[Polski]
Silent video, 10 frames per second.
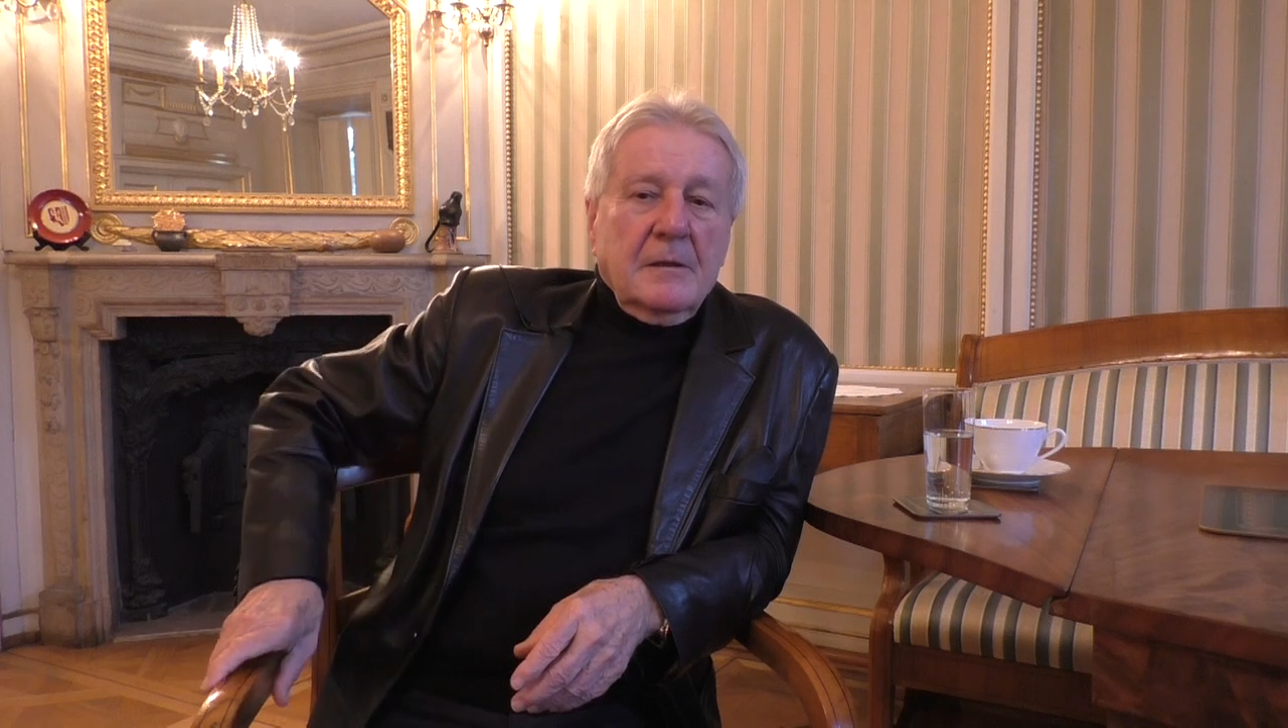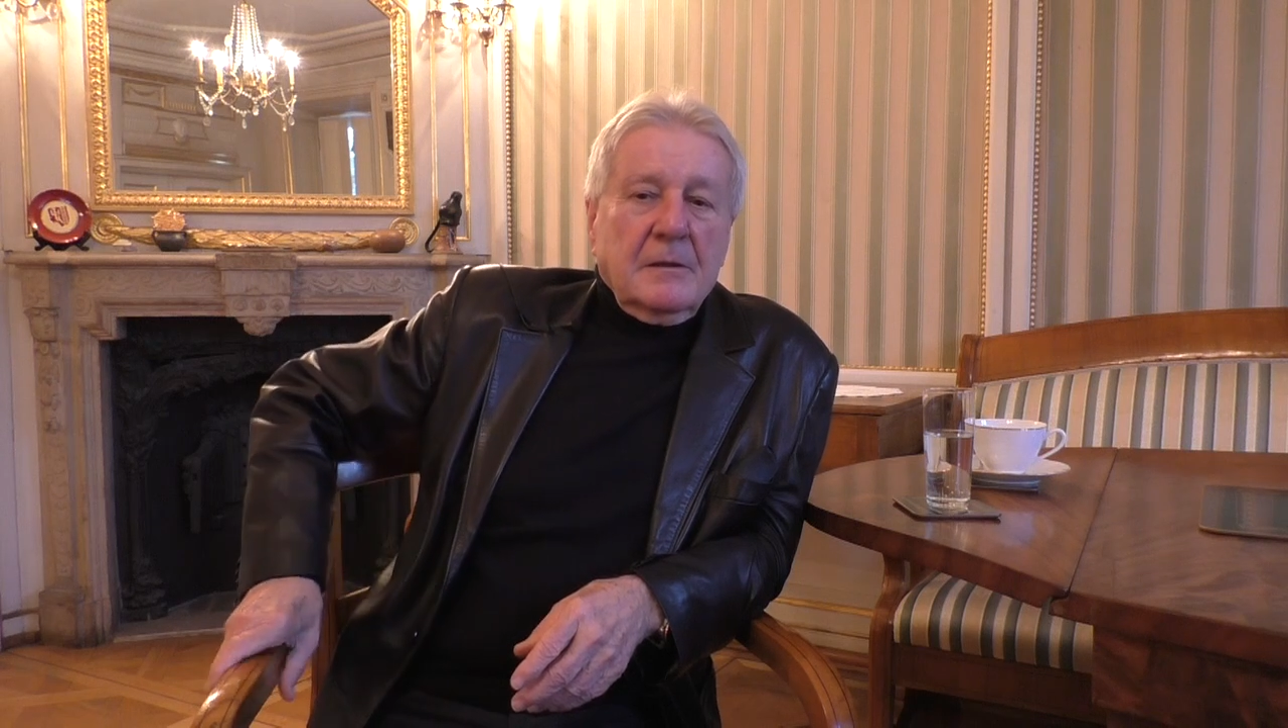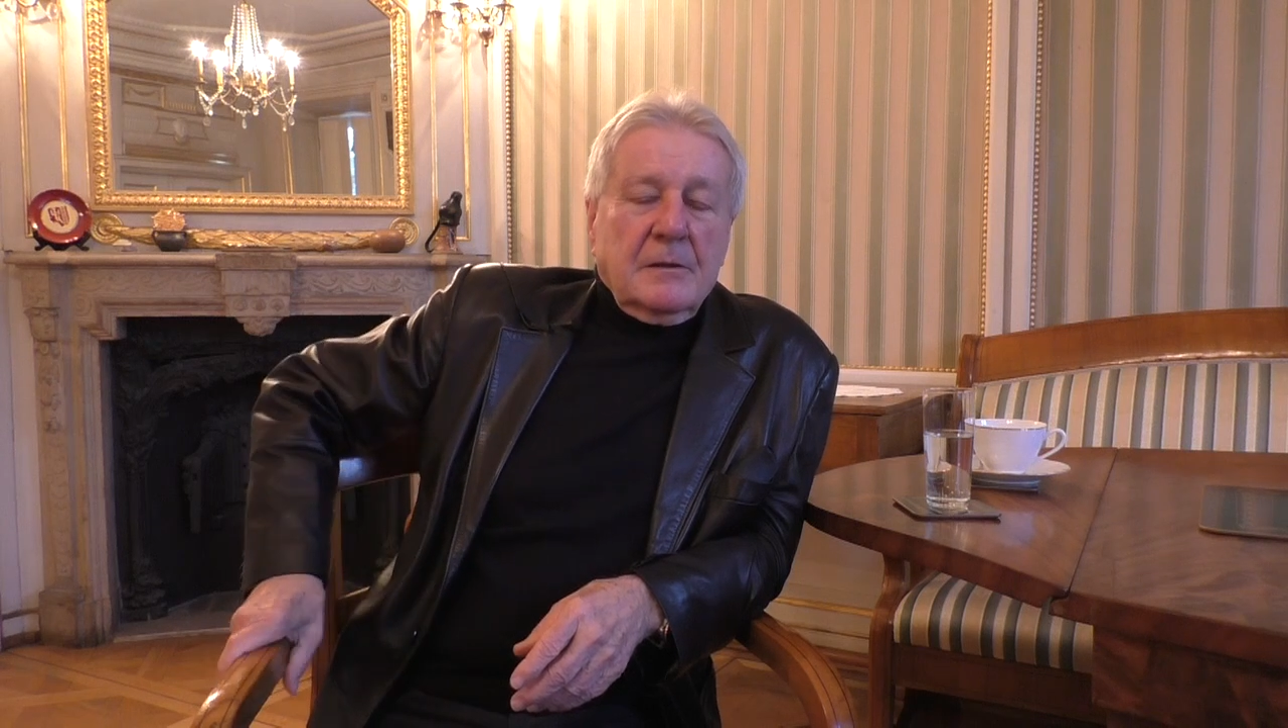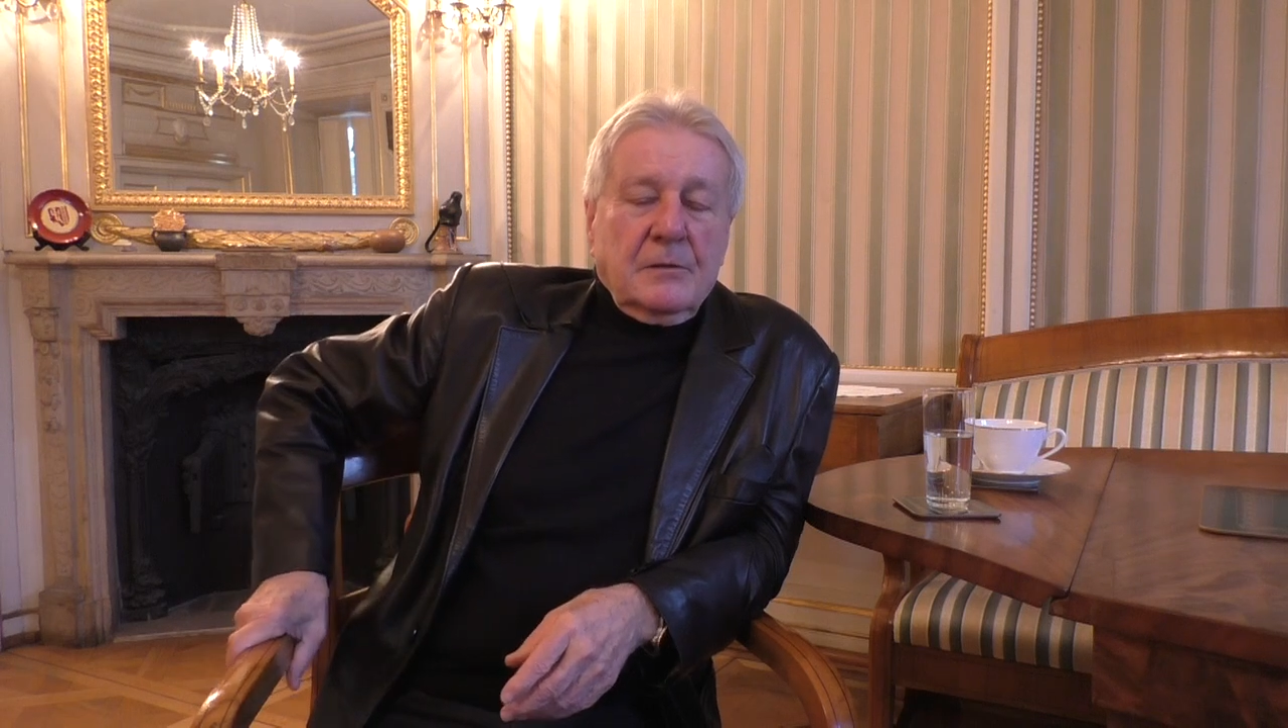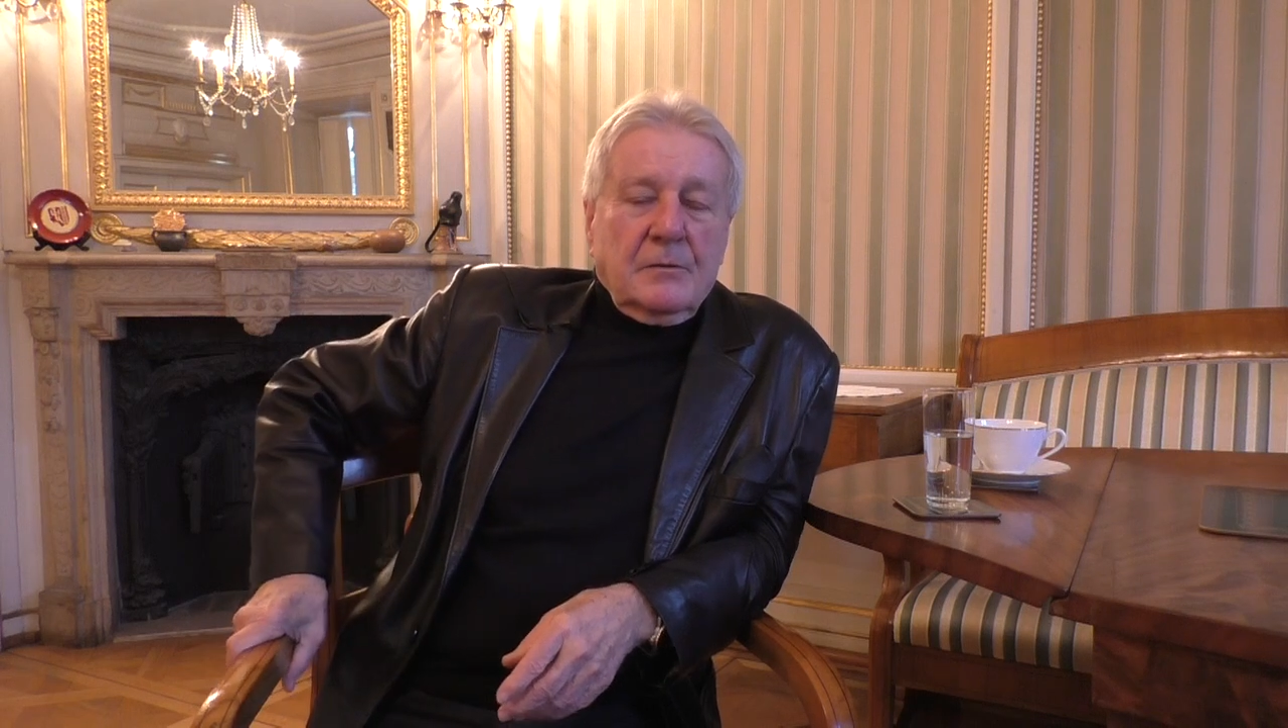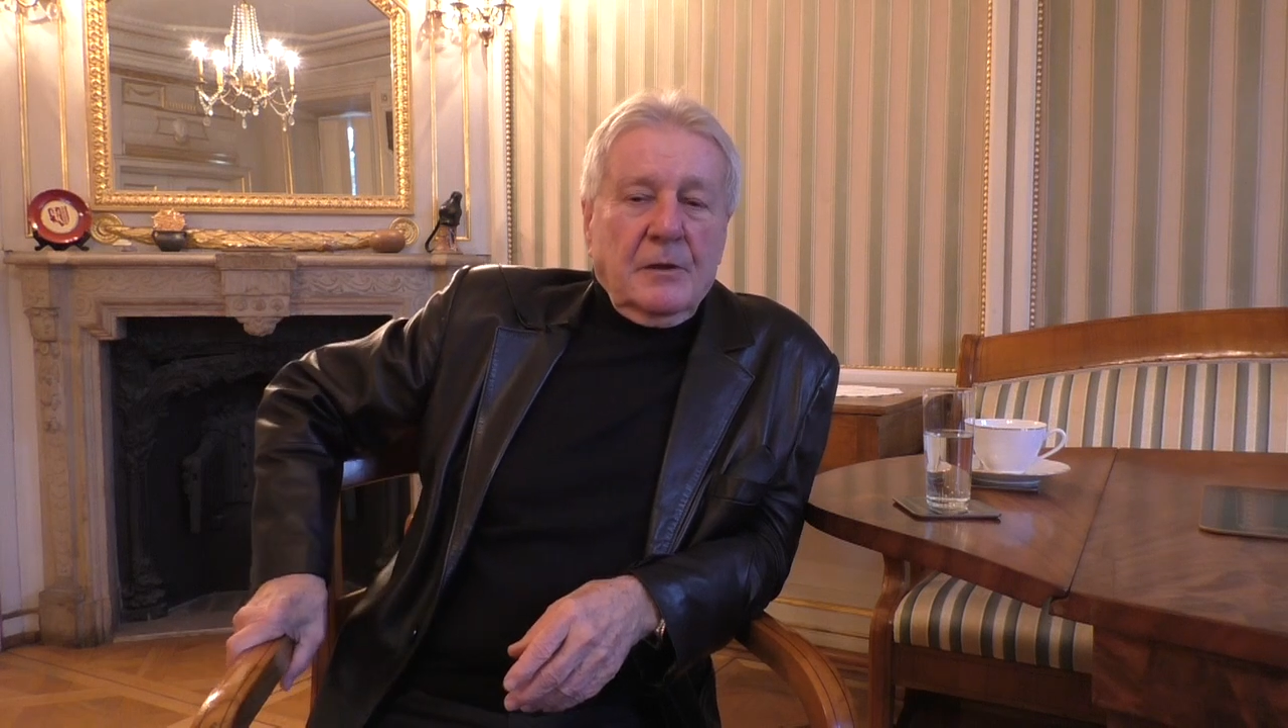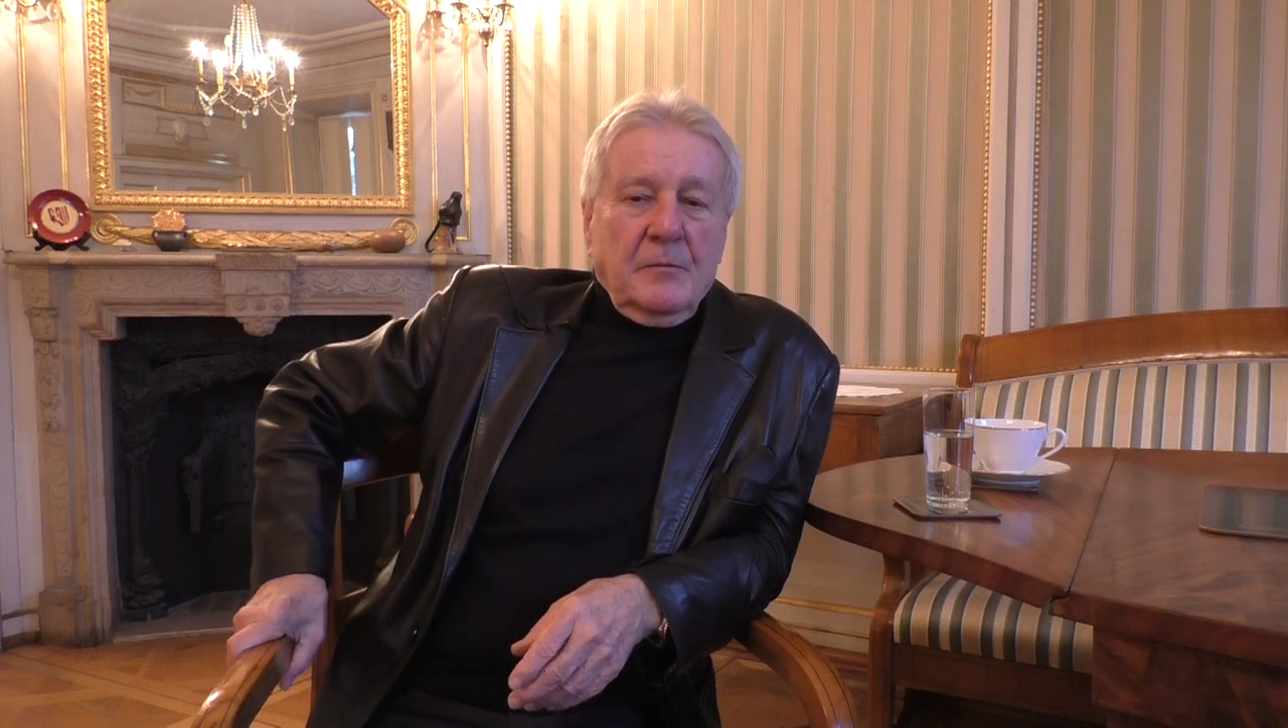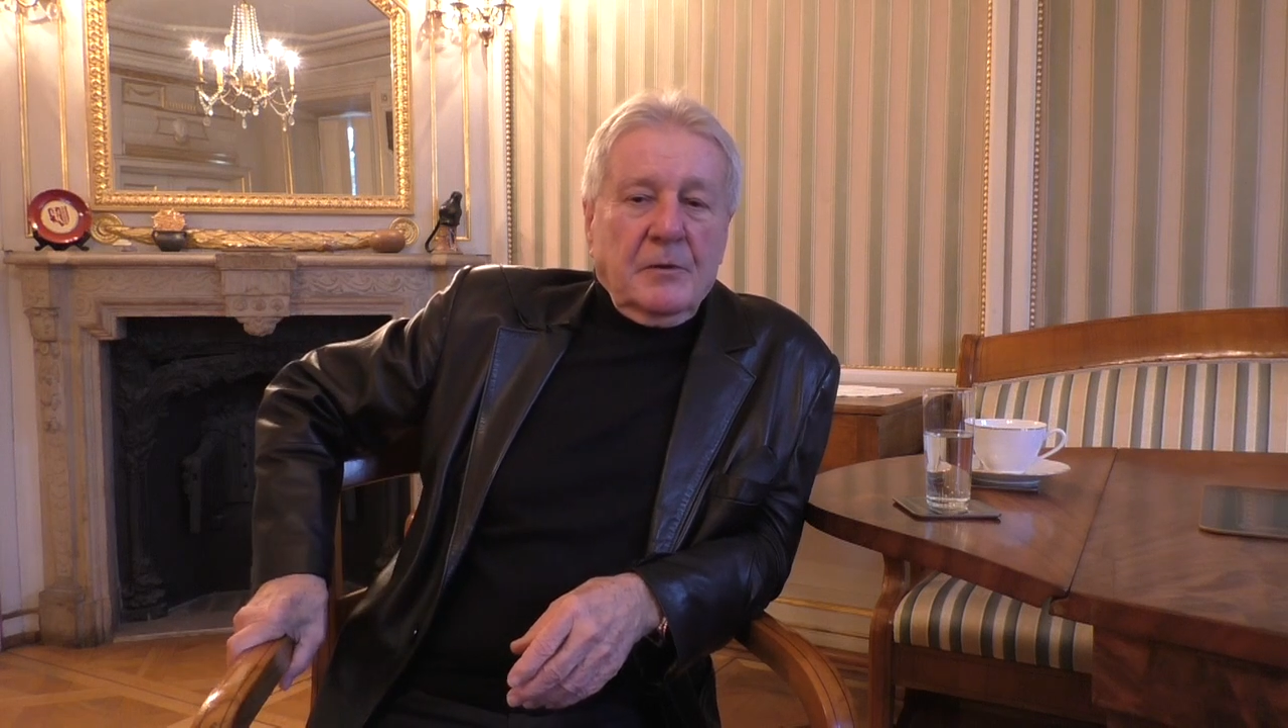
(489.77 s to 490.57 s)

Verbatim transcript: y, które